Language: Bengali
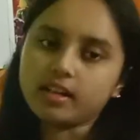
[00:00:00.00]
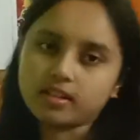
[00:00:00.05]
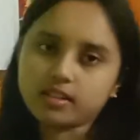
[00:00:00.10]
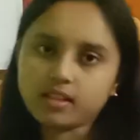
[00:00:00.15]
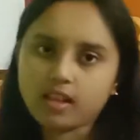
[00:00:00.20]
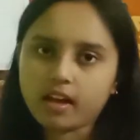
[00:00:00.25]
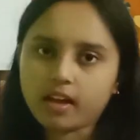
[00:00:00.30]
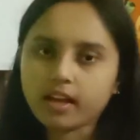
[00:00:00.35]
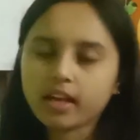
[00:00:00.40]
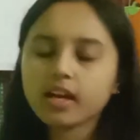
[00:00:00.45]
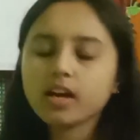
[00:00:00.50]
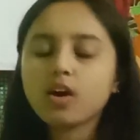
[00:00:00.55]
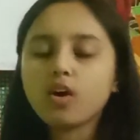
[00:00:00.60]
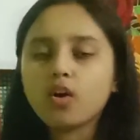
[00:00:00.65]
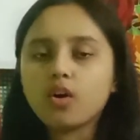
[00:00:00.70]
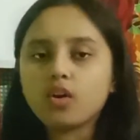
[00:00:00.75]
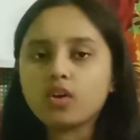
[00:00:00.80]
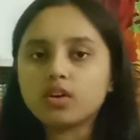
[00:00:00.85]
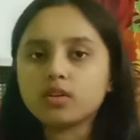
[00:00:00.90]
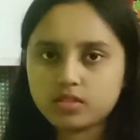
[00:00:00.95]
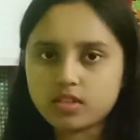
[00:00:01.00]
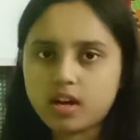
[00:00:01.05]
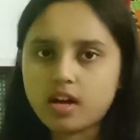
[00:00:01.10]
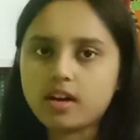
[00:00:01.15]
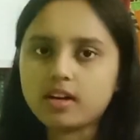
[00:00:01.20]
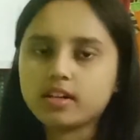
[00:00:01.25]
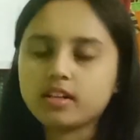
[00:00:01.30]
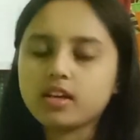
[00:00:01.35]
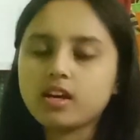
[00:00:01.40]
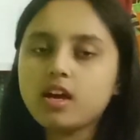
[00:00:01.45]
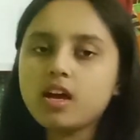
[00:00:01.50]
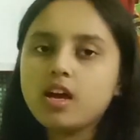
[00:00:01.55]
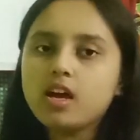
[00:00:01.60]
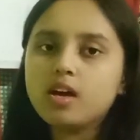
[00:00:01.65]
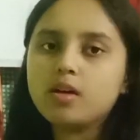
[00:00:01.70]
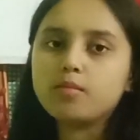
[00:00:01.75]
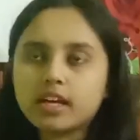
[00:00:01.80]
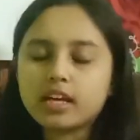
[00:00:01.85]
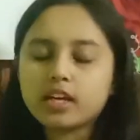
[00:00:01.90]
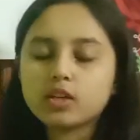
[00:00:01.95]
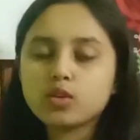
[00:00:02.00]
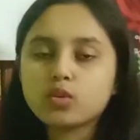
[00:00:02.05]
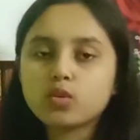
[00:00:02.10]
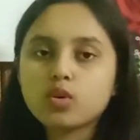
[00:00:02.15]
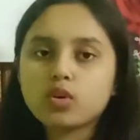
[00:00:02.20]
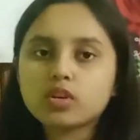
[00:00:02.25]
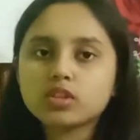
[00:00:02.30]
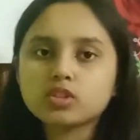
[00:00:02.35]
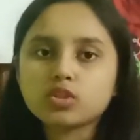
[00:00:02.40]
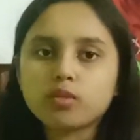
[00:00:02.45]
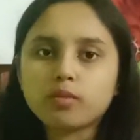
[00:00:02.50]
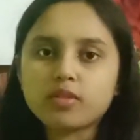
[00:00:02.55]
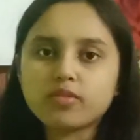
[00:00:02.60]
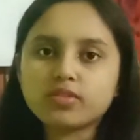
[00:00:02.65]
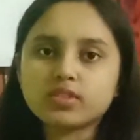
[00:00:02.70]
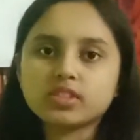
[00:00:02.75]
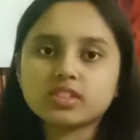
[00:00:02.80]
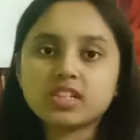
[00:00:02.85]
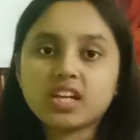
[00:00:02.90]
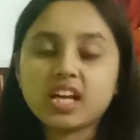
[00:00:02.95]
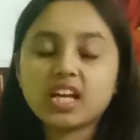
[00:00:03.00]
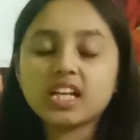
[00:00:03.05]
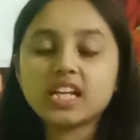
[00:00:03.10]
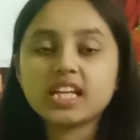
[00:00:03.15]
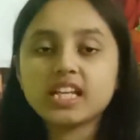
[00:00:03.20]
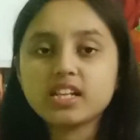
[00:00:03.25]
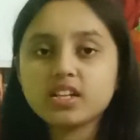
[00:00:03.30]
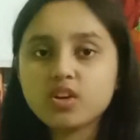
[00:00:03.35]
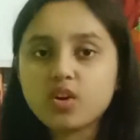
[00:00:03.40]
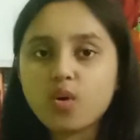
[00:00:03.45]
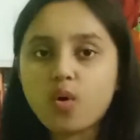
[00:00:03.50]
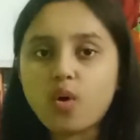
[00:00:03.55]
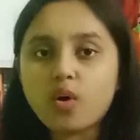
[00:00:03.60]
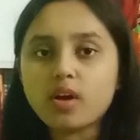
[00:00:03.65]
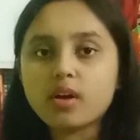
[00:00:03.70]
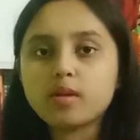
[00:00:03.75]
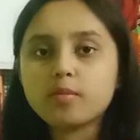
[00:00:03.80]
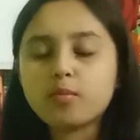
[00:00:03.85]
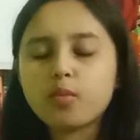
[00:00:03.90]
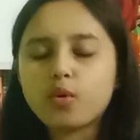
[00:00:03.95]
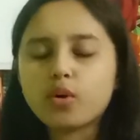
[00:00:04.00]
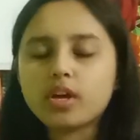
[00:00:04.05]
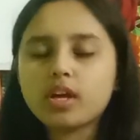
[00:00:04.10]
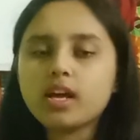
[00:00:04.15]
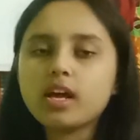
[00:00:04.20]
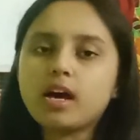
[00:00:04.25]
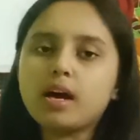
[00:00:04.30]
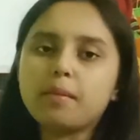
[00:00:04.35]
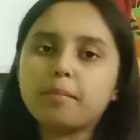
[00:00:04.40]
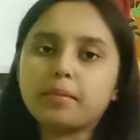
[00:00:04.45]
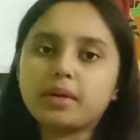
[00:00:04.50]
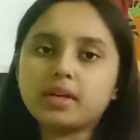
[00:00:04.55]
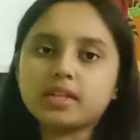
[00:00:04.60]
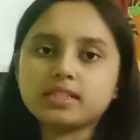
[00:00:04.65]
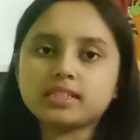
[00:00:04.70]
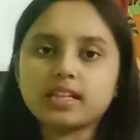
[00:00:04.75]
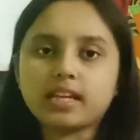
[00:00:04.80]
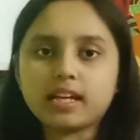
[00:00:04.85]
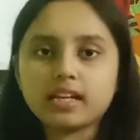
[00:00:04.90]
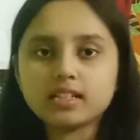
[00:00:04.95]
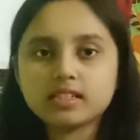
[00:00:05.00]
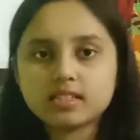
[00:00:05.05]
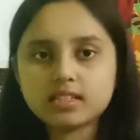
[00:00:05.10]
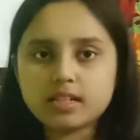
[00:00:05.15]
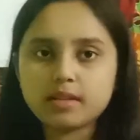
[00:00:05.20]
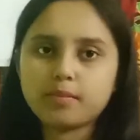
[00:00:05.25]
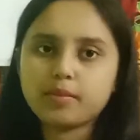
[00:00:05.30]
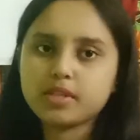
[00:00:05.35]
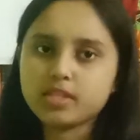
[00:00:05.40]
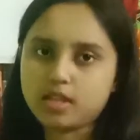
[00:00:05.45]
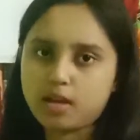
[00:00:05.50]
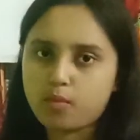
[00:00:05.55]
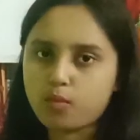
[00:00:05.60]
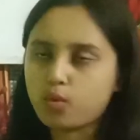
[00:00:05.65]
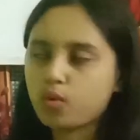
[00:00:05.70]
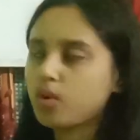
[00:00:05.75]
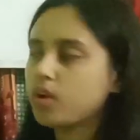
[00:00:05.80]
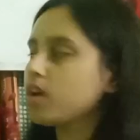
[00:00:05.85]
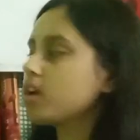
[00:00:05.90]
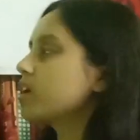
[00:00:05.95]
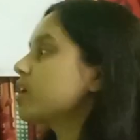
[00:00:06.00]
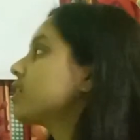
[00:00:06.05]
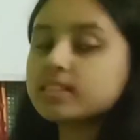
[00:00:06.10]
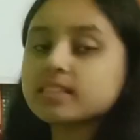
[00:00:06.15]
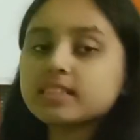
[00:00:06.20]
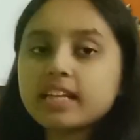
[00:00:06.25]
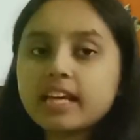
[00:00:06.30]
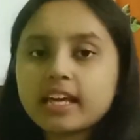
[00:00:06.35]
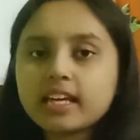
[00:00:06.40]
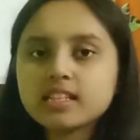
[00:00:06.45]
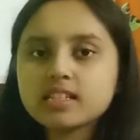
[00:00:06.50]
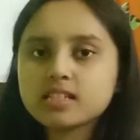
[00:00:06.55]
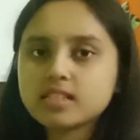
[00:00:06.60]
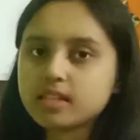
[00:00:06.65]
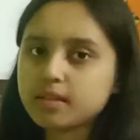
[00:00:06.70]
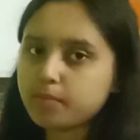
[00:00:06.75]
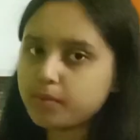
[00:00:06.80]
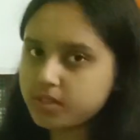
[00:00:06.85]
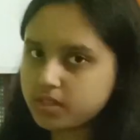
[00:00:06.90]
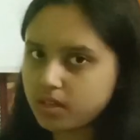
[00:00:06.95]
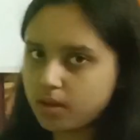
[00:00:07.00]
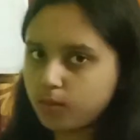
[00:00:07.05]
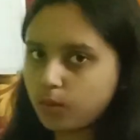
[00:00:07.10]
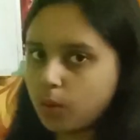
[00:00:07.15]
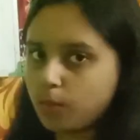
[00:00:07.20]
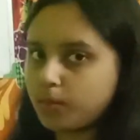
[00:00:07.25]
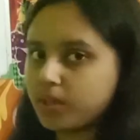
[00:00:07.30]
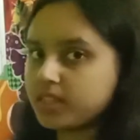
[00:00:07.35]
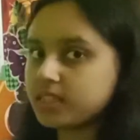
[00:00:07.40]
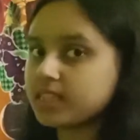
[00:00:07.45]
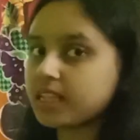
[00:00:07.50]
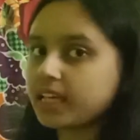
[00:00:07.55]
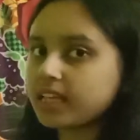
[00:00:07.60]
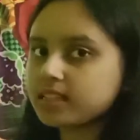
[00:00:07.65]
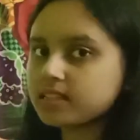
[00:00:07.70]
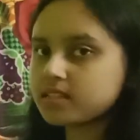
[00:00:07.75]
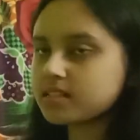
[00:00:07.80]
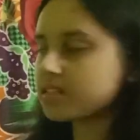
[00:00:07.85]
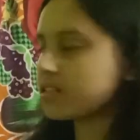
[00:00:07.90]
নাট থাকে অর ডার্ট এইগুলোকে সবার ফার্স্টে ক্লিন করার পরে আমরা সেকেন্ড স্টেপে যাব সেকেন্ড স্টেপে যাব আমরা সেকেন্ড